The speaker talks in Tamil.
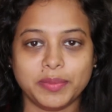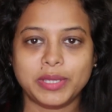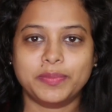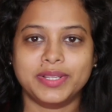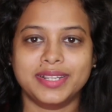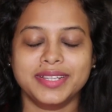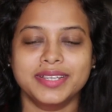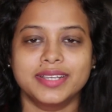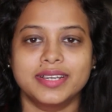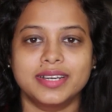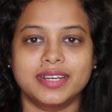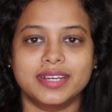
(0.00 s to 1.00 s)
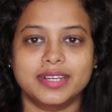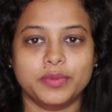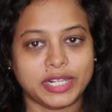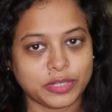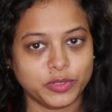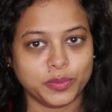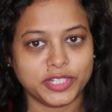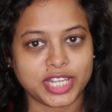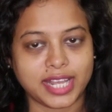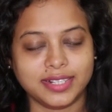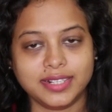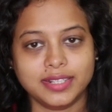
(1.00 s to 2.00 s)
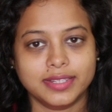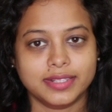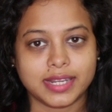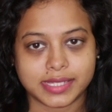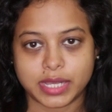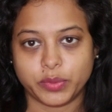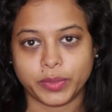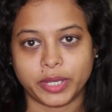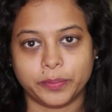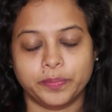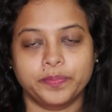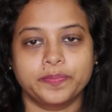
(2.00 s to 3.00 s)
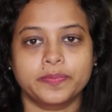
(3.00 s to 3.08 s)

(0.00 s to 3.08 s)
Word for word: ஹே பீப்புள் வெல்கம் டு மை சேனல் நான் சௌமியா